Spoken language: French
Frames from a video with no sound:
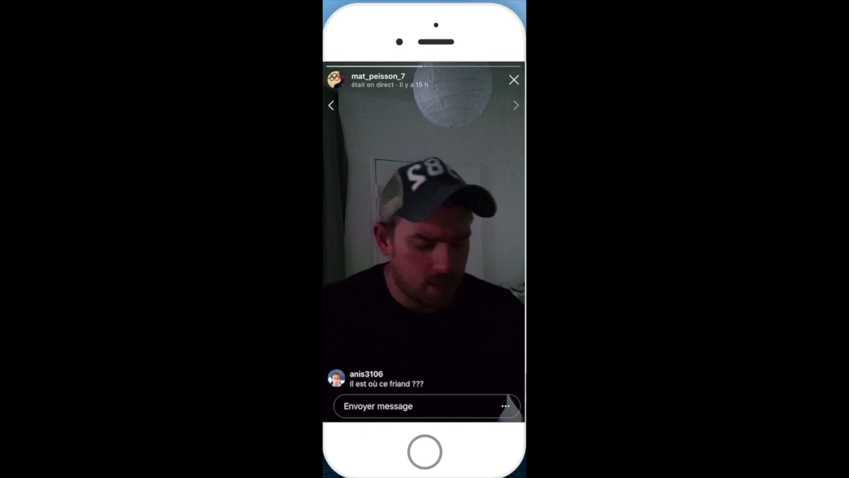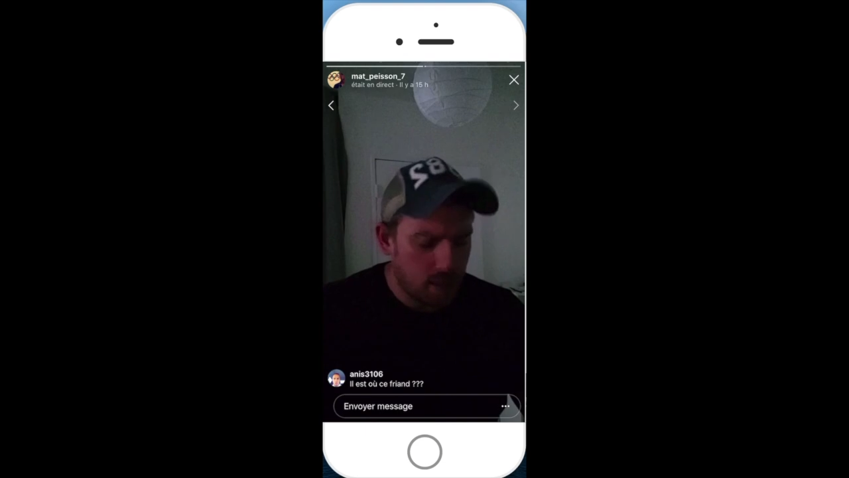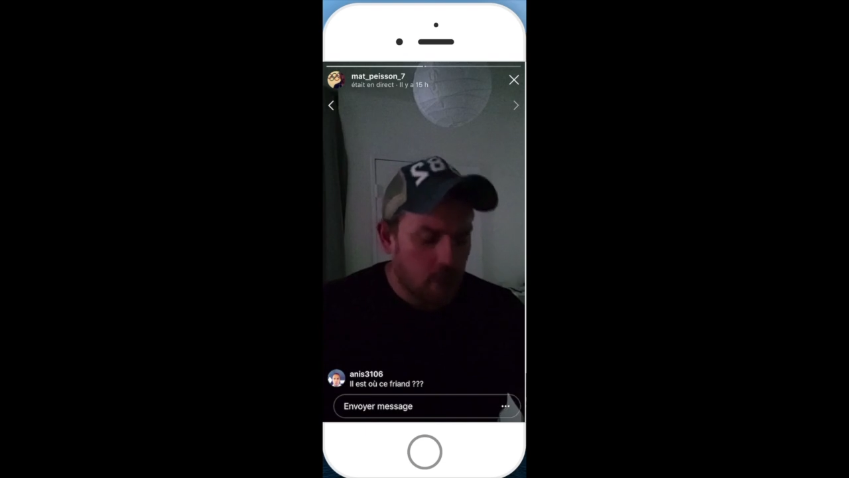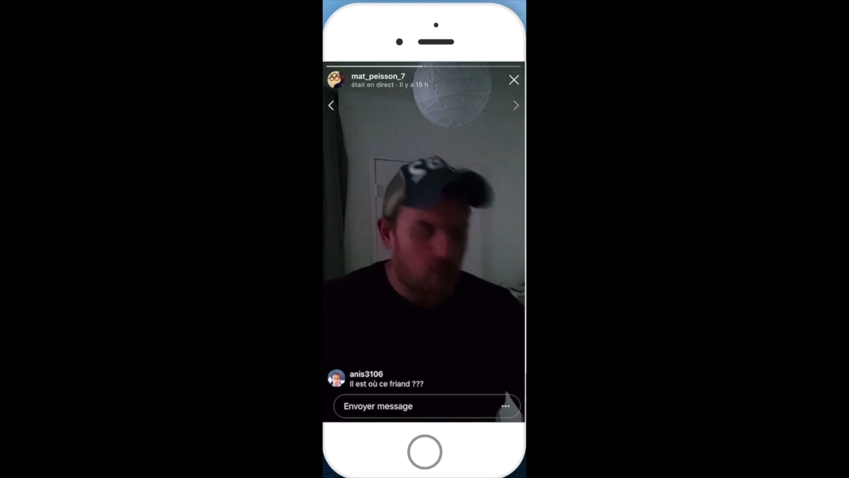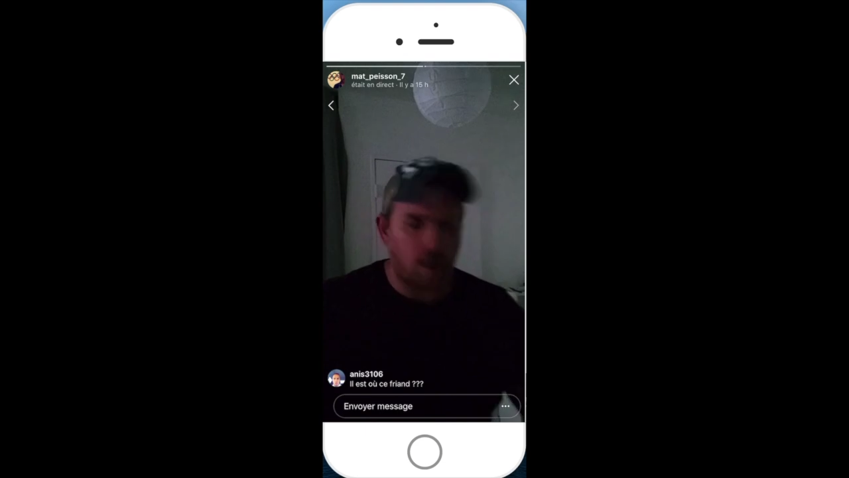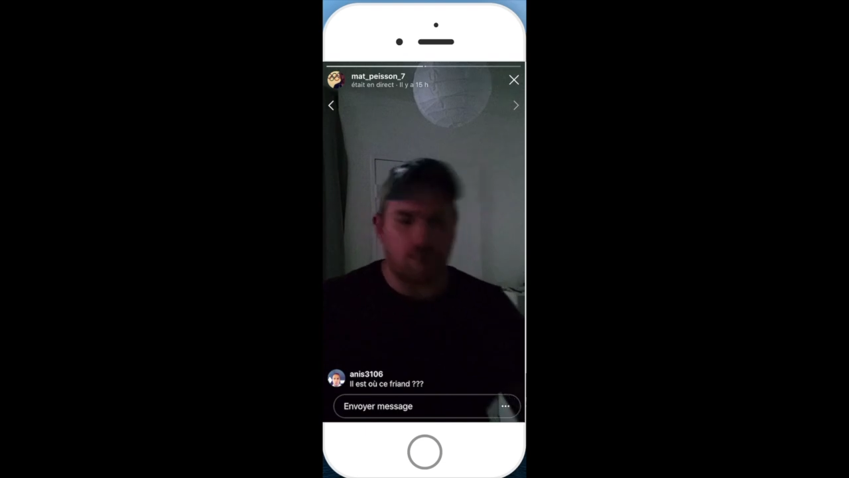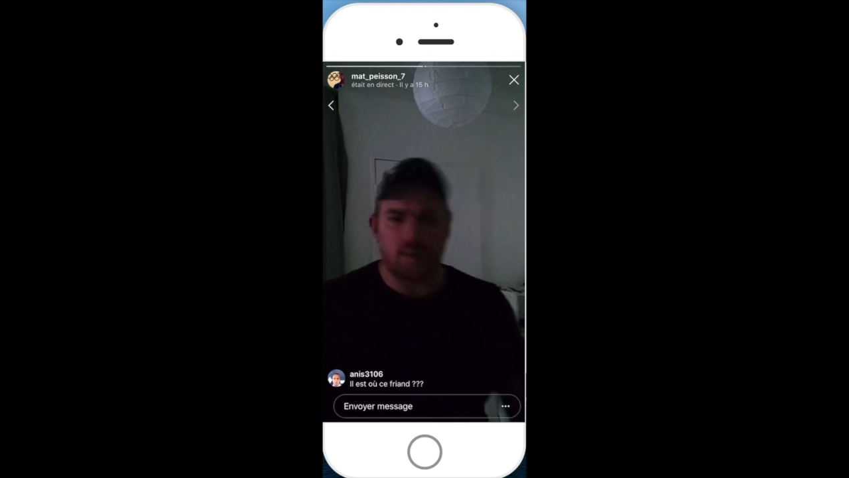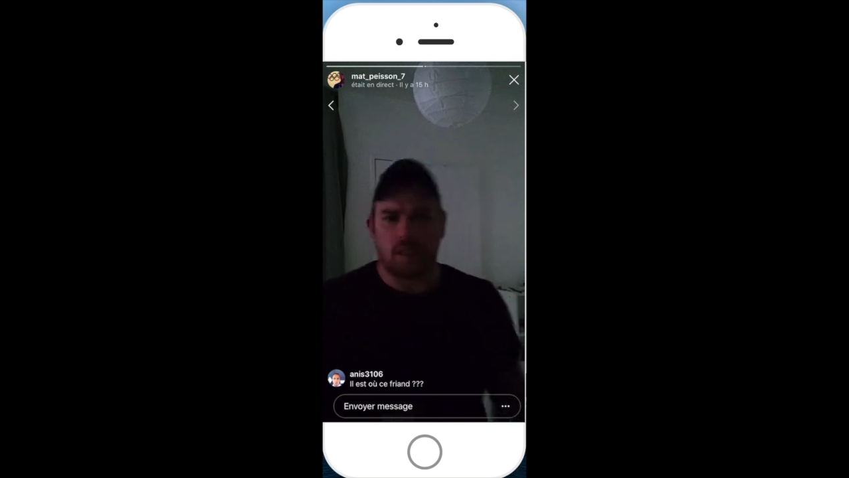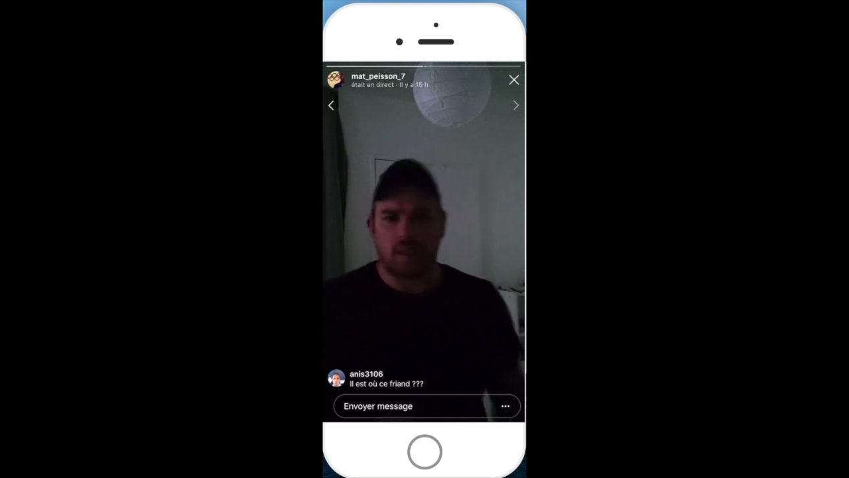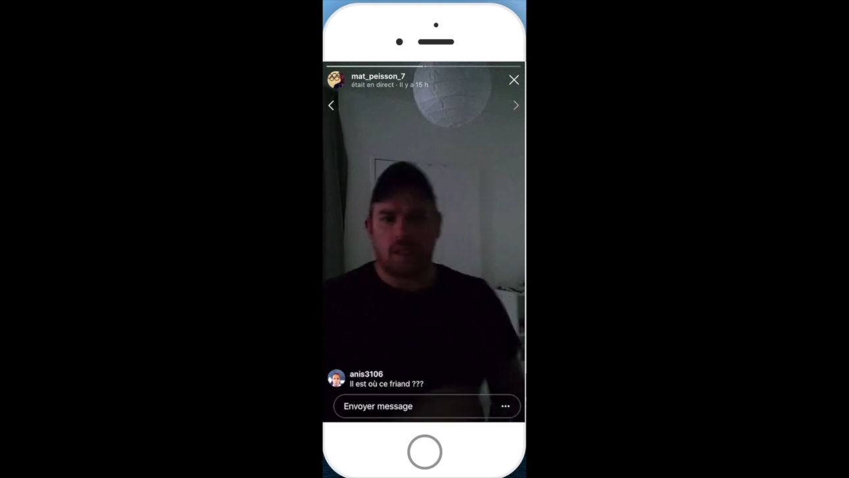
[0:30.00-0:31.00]
Voilà. Ouais,
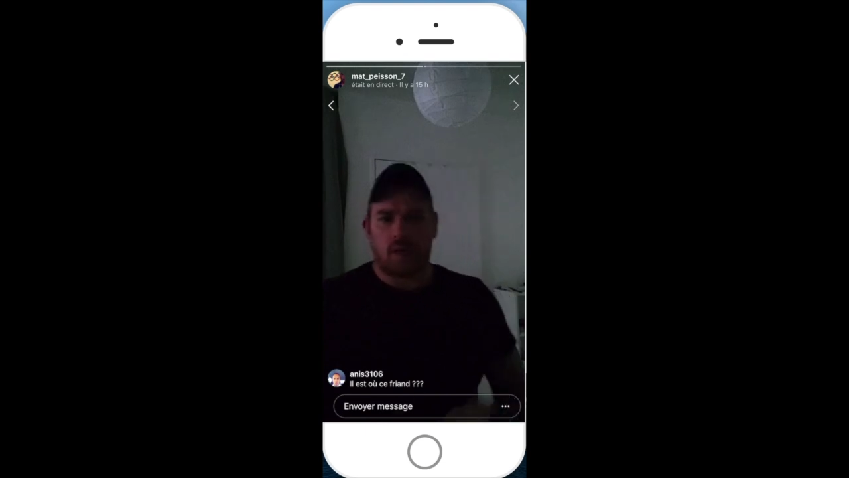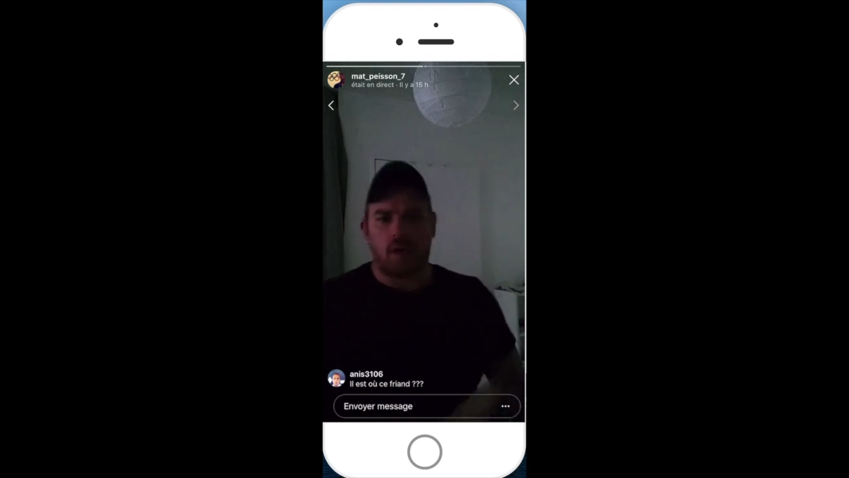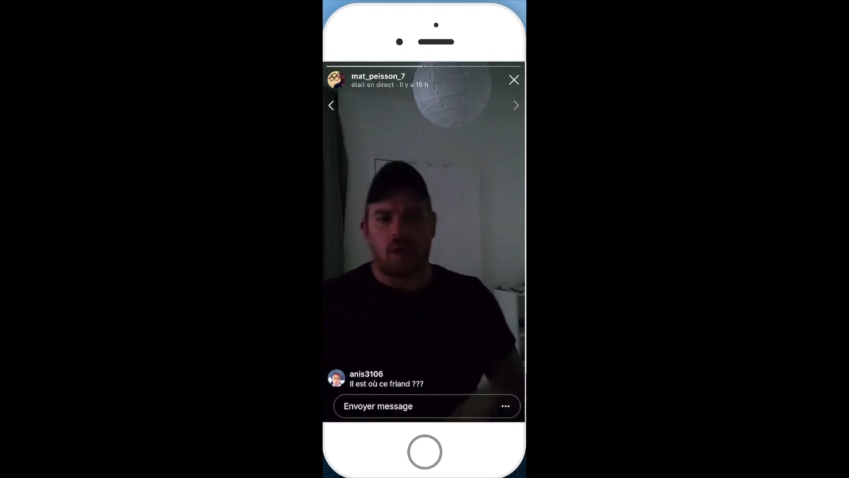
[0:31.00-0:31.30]
ouais, je t'entends.